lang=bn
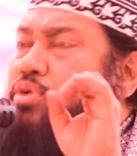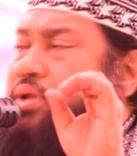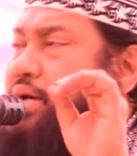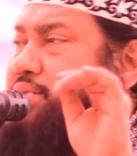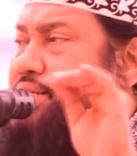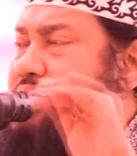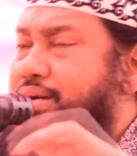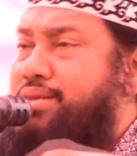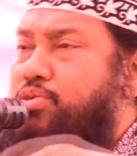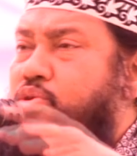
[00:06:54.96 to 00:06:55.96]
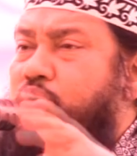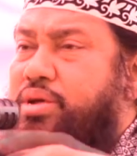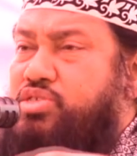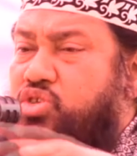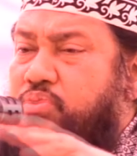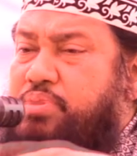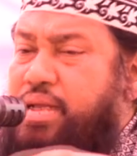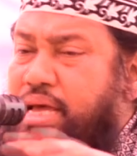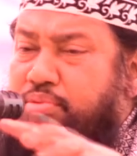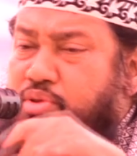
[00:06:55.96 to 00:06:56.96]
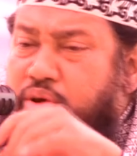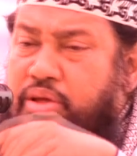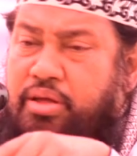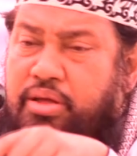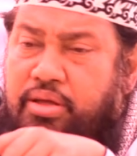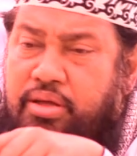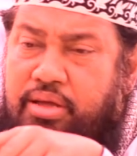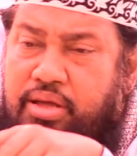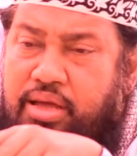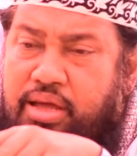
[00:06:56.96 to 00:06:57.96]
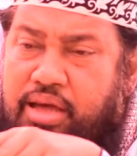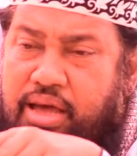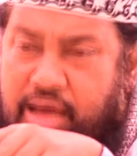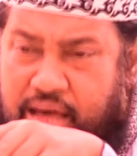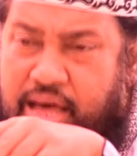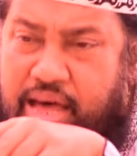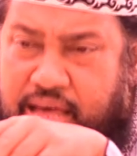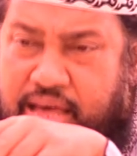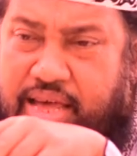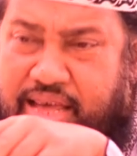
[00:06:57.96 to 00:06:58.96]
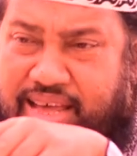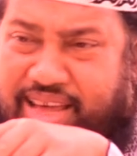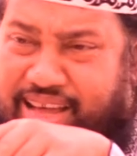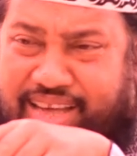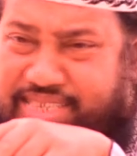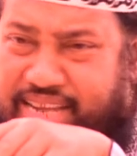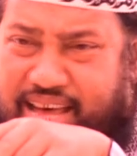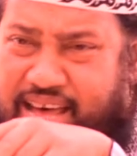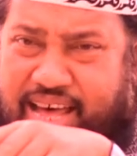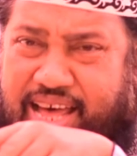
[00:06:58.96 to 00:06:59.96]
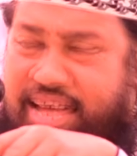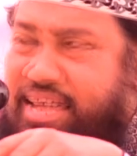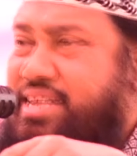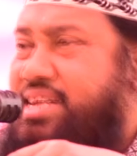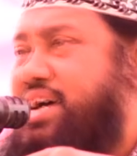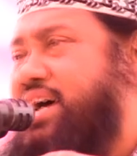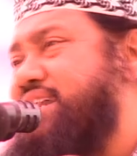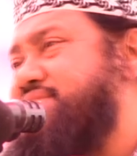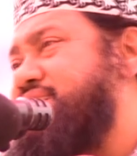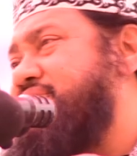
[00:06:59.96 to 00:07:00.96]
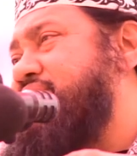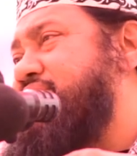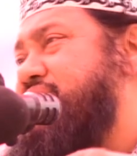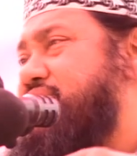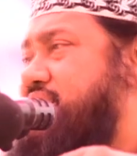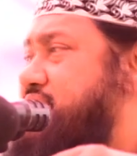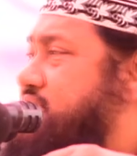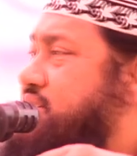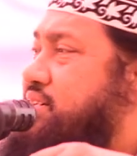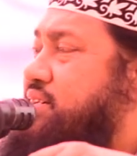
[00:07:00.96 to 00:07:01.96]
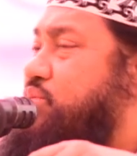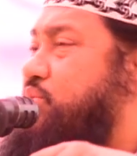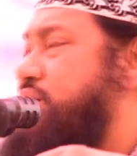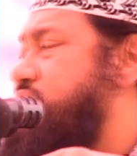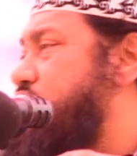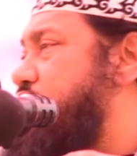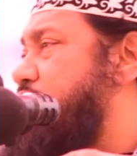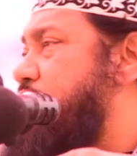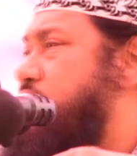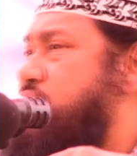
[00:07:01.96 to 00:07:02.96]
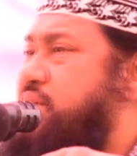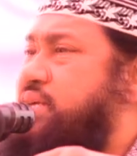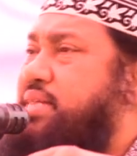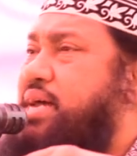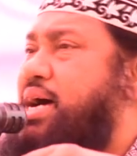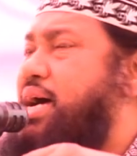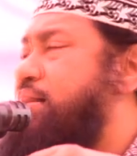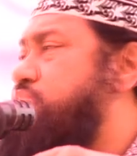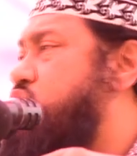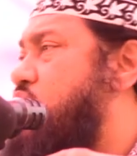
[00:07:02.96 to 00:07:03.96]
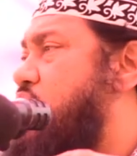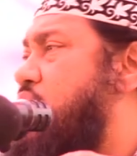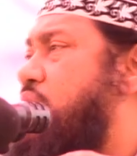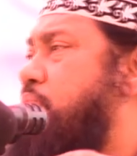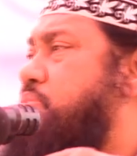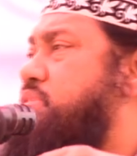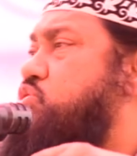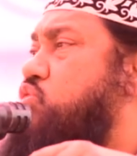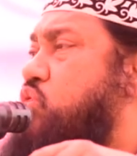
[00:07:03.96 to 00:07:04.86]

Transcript: বোনেরা যাদের কথাও কোরআন শরীফে নাই বোধ হ্যাঁ আছে না আছে কোরআন শরীফ এমন কিতাব সব কিছুর